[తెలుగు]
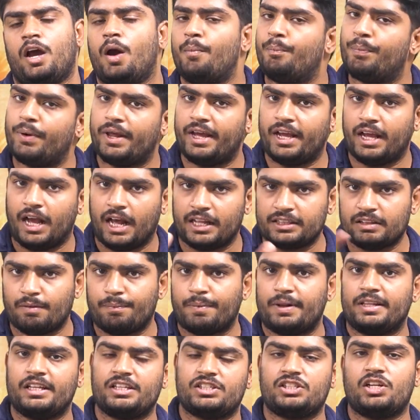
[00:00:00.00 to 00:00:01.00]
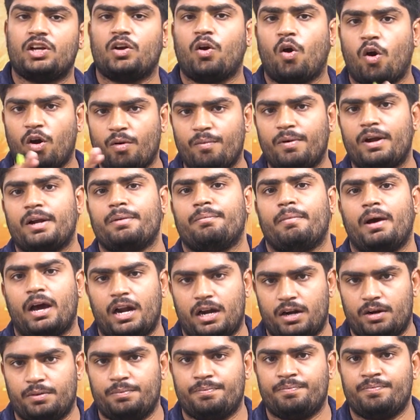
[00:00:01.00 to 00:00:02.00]
అప్పుడే ఆంధ్రప్రదేశ్లో గవర్నమెంట్
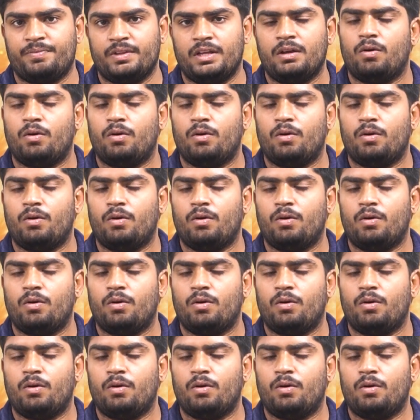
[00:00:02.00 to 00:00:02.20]
మారడం